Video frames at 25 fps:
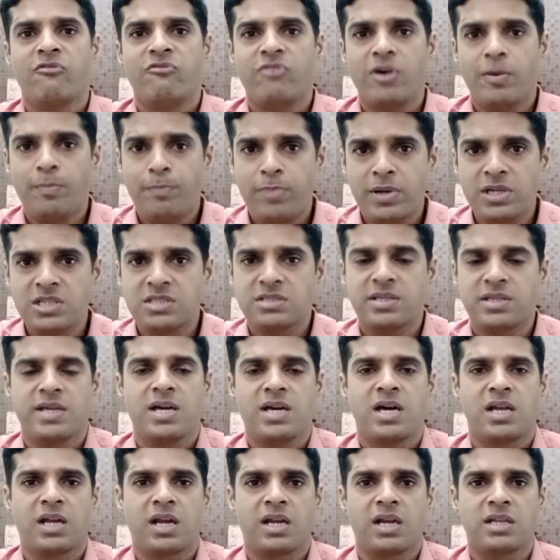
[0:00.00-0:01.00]
வெப்பன்ஸ்
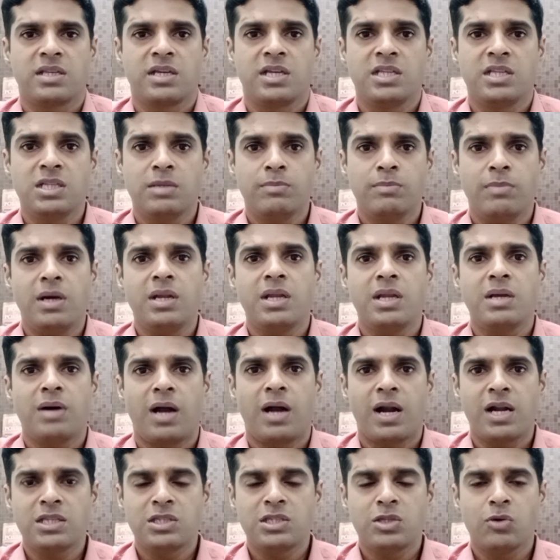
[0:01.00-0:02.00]
தயாரிக்கிறது இந்த மாதிரி
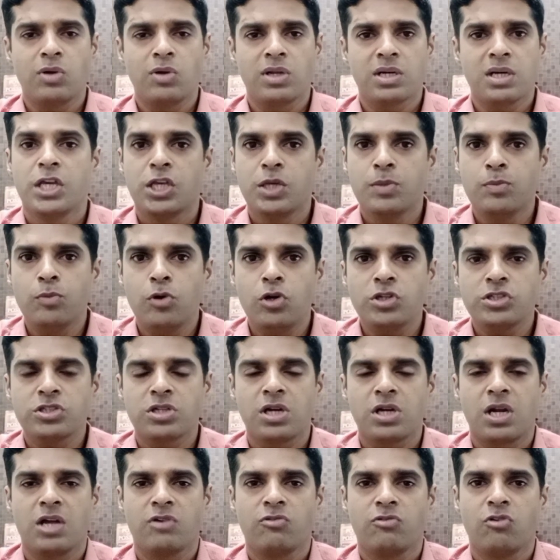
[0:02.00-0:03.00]
அடுத்தவங்களுக்கு
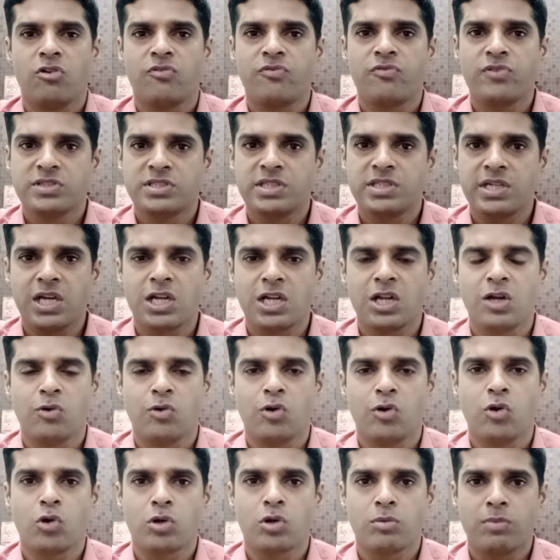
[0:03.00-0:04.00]
இமோஷனலாவோ
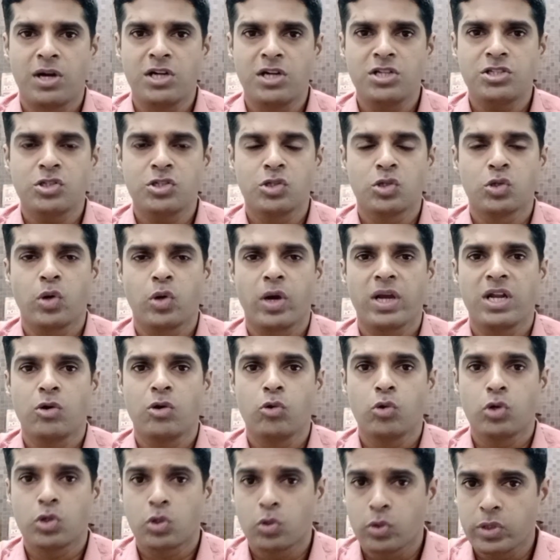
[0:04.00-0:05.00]
ஃபிசிக்கலாவோ ஒரு மனுஷனுக்கோ இல்லை
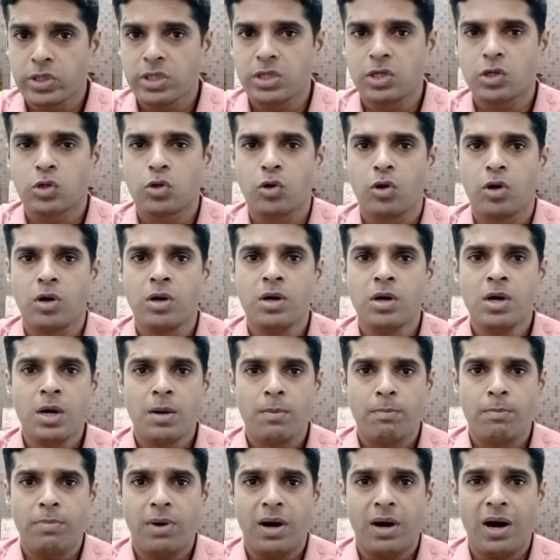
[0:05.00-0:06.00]
ஒரு உயிருக்கோ
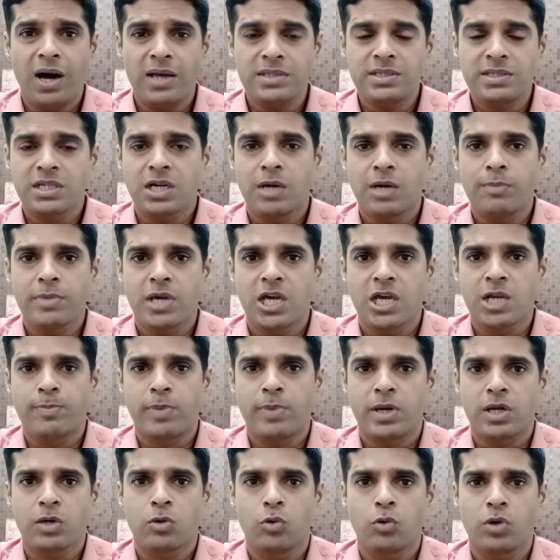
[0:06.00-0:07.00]
பாதகம்
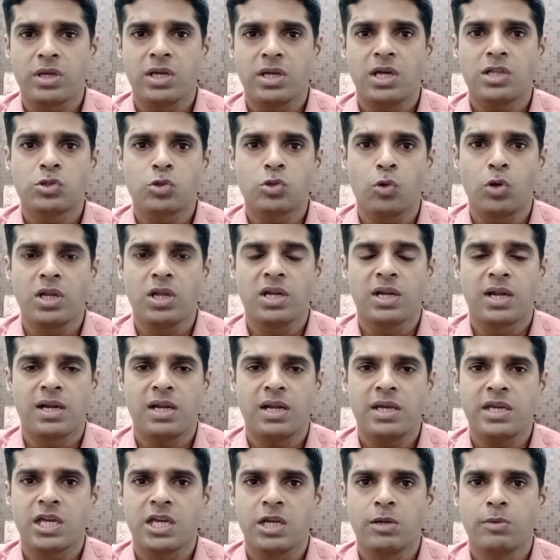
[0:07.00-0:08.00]
ஏற்படக்கூடிய
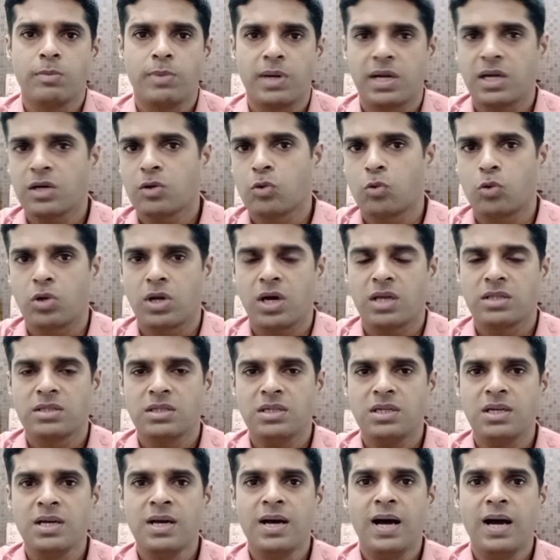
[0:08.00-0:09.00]
தொழில்களில்
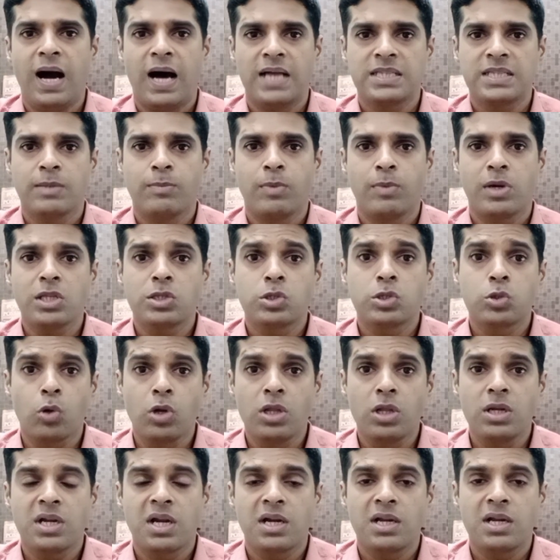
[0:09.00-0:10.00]
ஈடுபடக்கூடாது அந்த மாதிரி
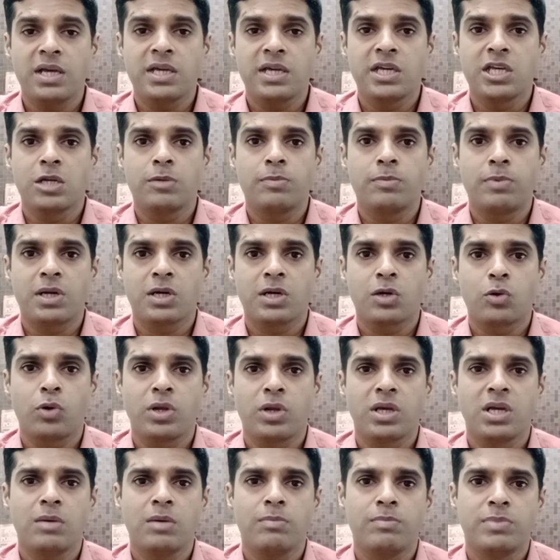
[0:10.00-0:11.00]
தொழில்களில்
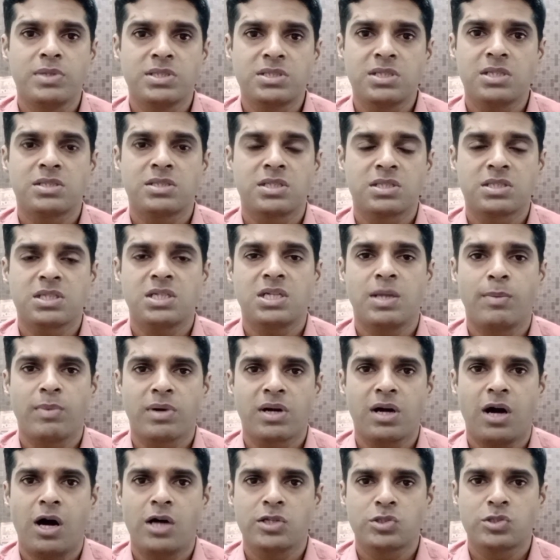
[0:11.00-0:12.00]
ஈடுபடக்கூடிய பிஸ்னஸஸ்க்கு
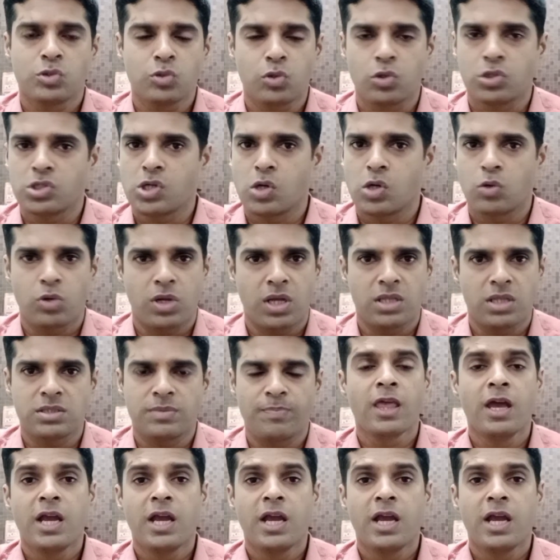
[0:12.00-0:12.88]
நம்ம காசும் கொடுக்கக்கூடாது